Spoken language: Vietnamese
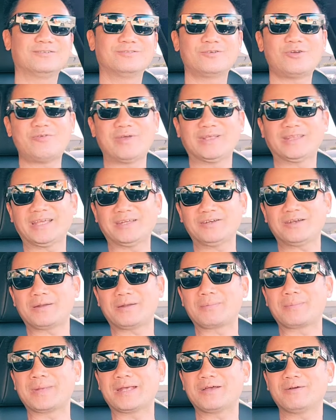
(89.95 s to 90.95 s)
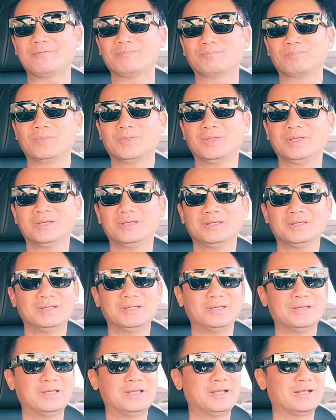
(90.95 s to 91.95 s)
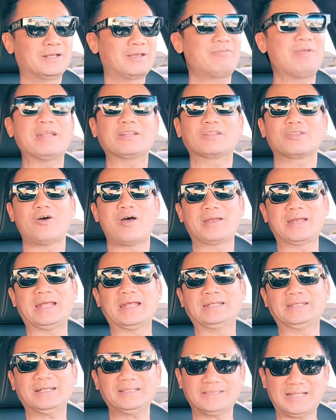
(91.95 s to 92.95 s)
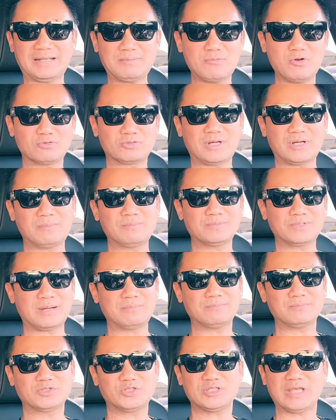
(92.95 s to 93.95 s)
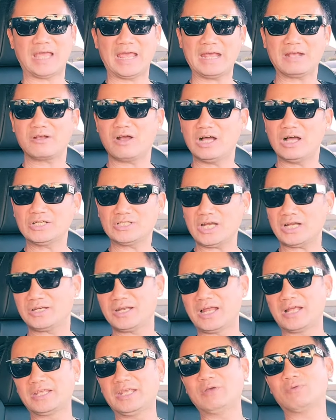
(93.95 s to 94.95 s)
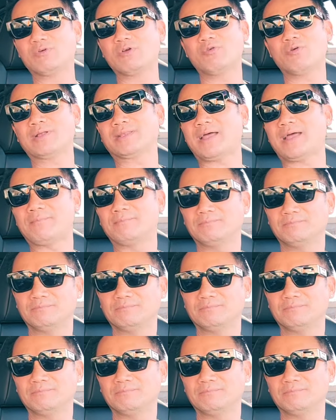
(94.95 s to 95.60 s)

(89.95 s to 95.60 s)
quý vị thấy rất đặc biệt không cái phiên tòa này chắc chắn 100 trăm sẽ có rất là nhiều người quan tâm